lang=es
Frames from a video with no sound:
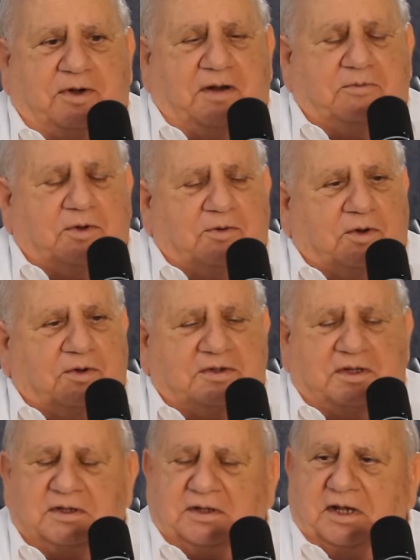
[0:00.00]
por ejemplo uno
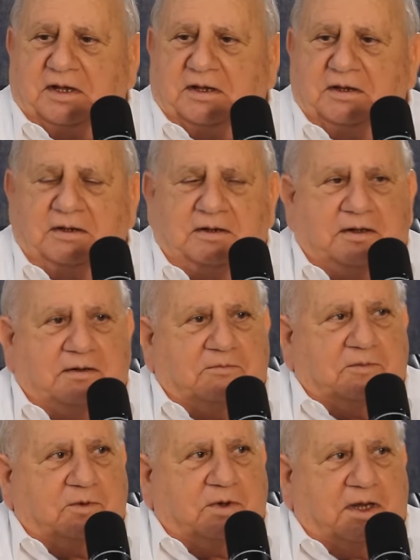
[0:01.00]
dice que
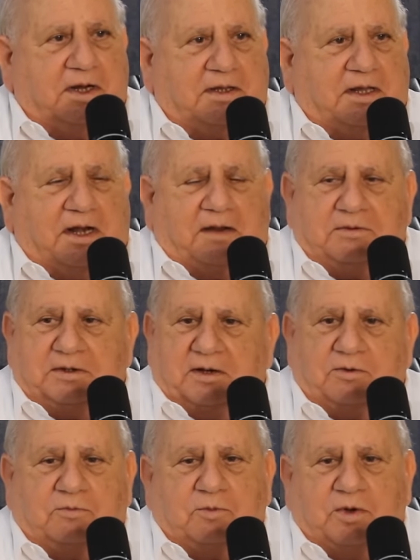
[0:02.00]
mujeres de la
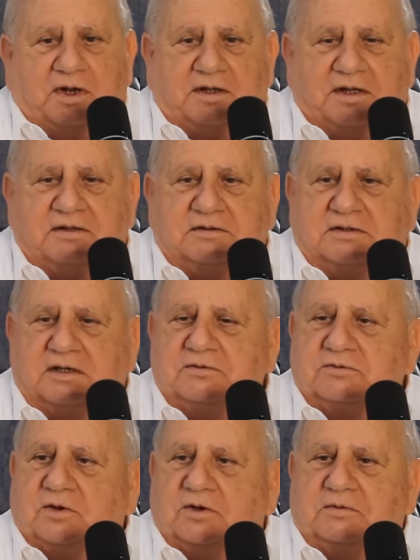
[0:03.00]
vida, no mujeres de
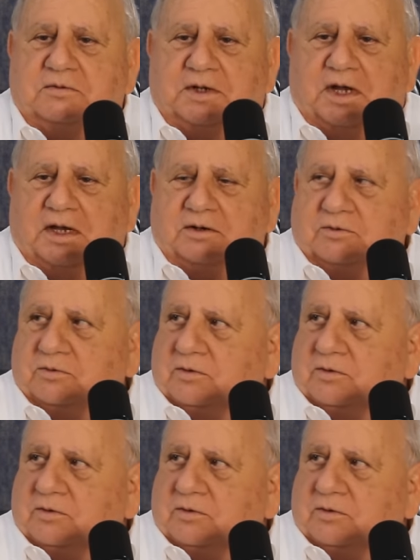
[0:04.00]
instinto liviano.